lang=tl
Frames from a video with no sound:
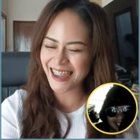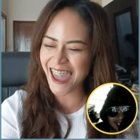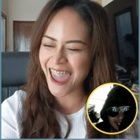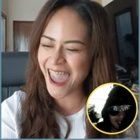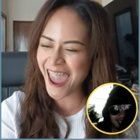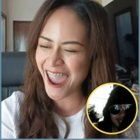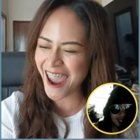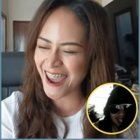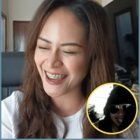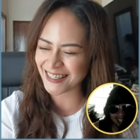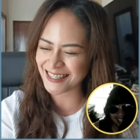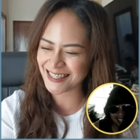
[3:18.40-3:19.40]

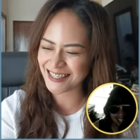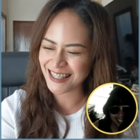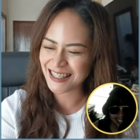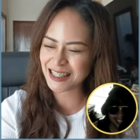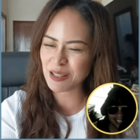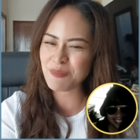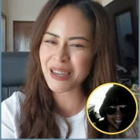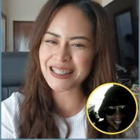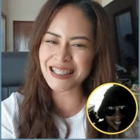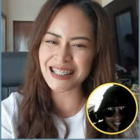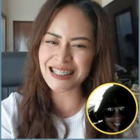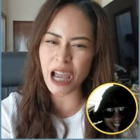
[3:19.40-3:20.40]
Yes! Si
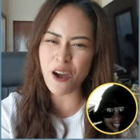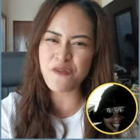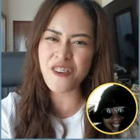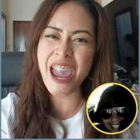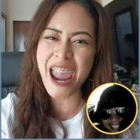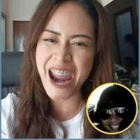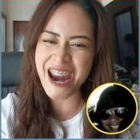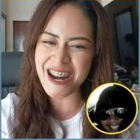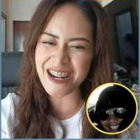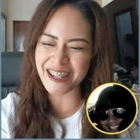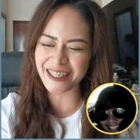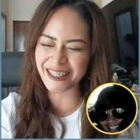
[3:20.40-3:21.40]
Mrs.
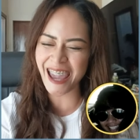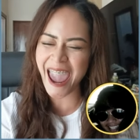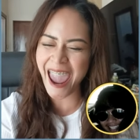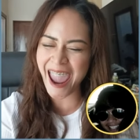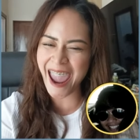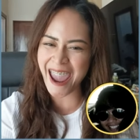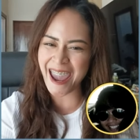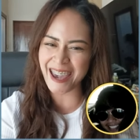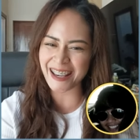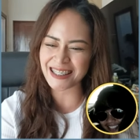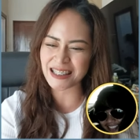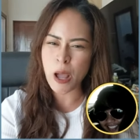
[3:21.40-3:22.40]

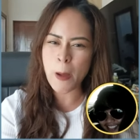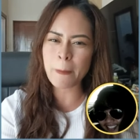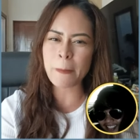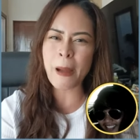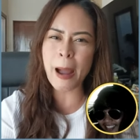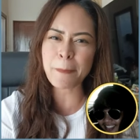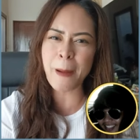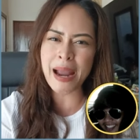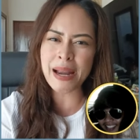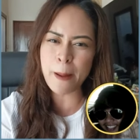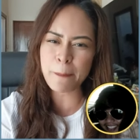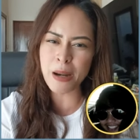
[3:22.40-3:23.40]
Yes!
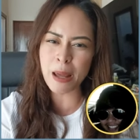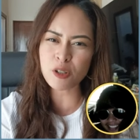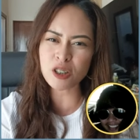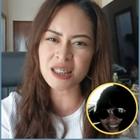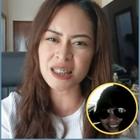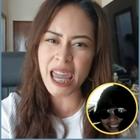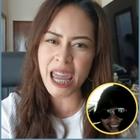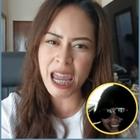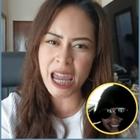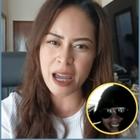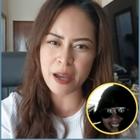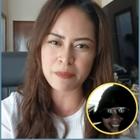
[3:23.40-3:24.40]
Mapagpanggap na
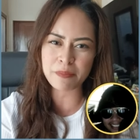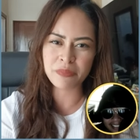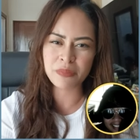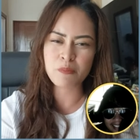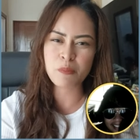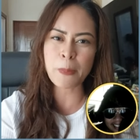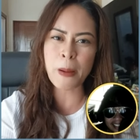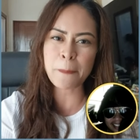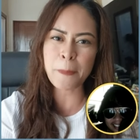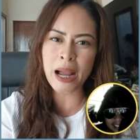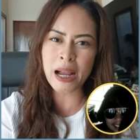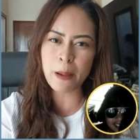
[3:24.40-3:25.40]
Muslim!
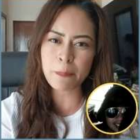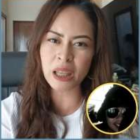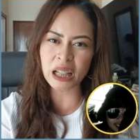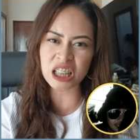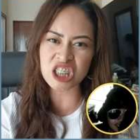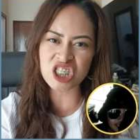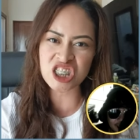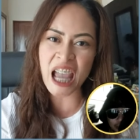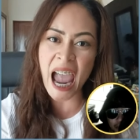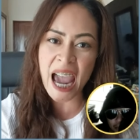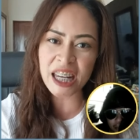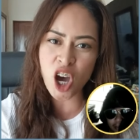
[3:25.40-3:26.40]
Mapagpanggap na
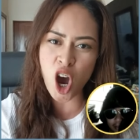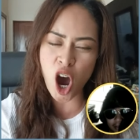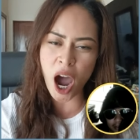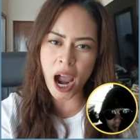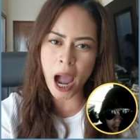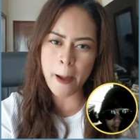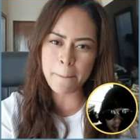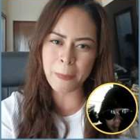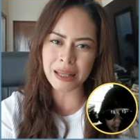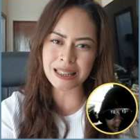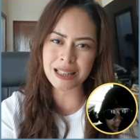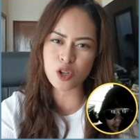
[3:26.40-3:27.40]
Kristiyano ang
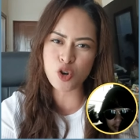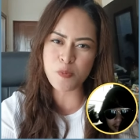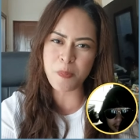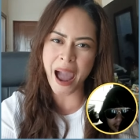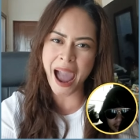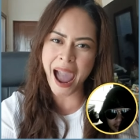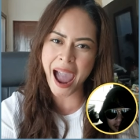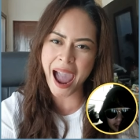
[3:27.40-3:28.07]
hampas lupa!